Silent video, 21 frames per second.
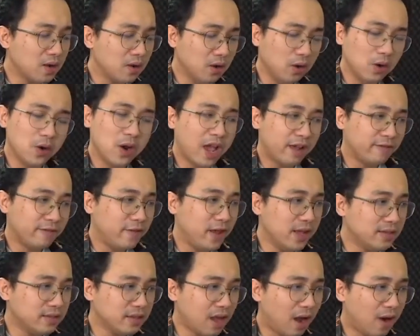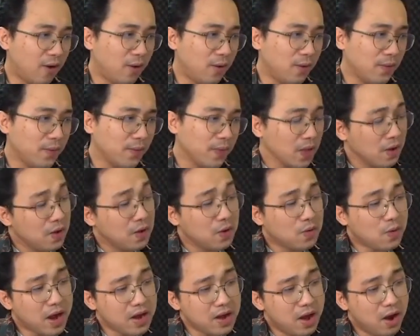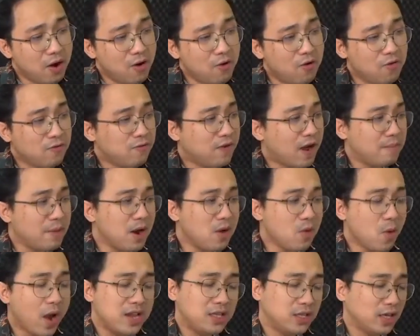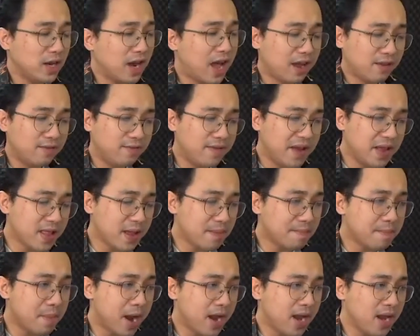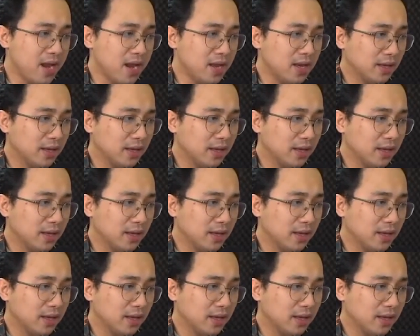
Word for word: lùi lại phía sau quay đầu và bước quay trở lại phía thang máy.